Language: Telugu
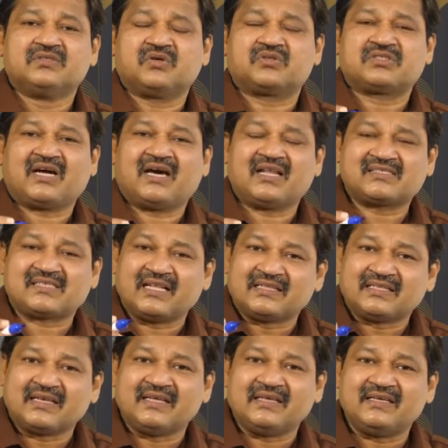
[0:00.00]
సో చాలాసార్లు
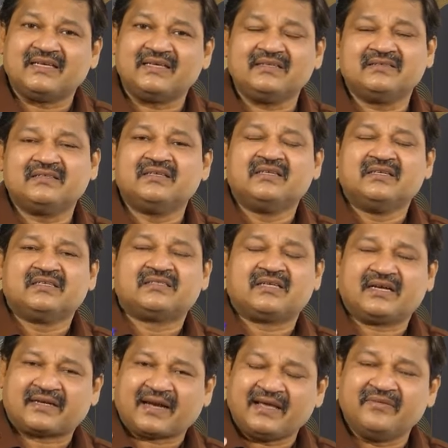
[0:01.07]
తిరిగి
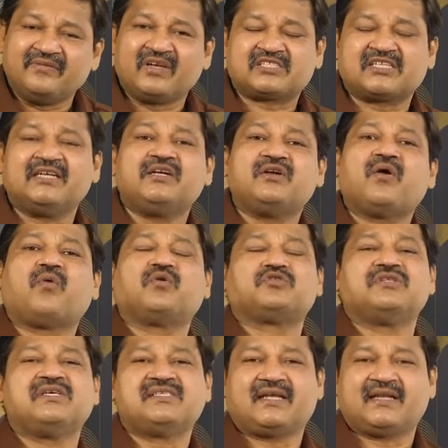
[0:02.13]
సరే టైం వేస్ట్ అని ఇంట్లో
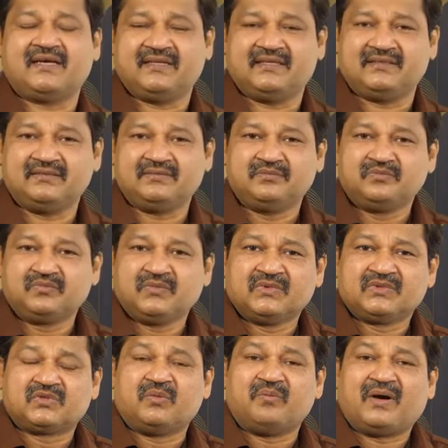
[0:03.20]
కూర్చునేశారు ఆయన
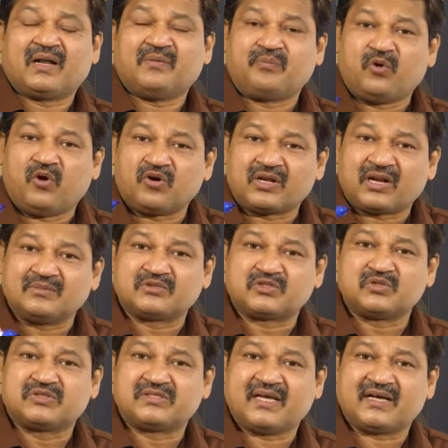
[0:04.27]
సో మన ప్రోగ్రామ్స్
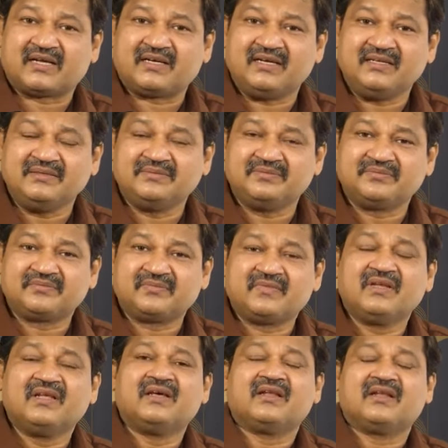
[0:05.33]
చూశాక
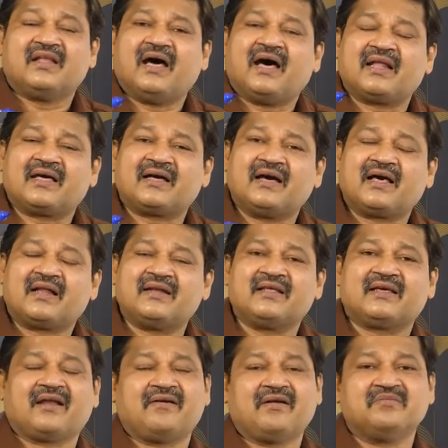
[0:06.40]

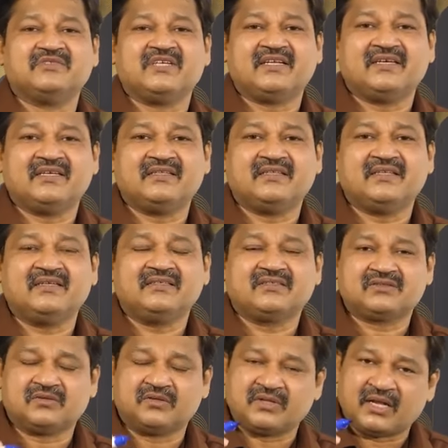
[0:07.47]
నాన్నగారిని కలవడం జరిగింది
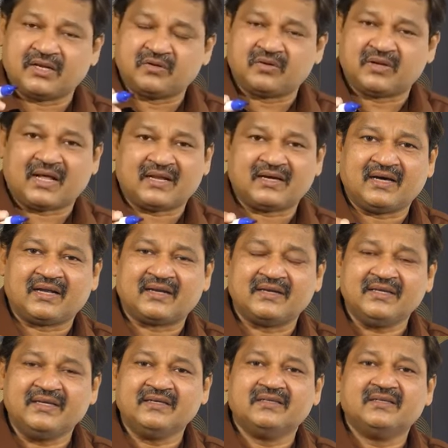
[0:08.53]
సో నన్ను
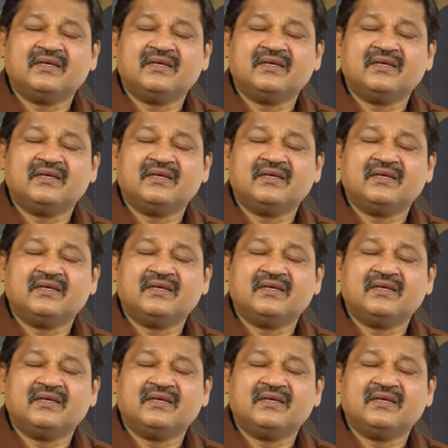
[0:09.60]
నాన్నగారిని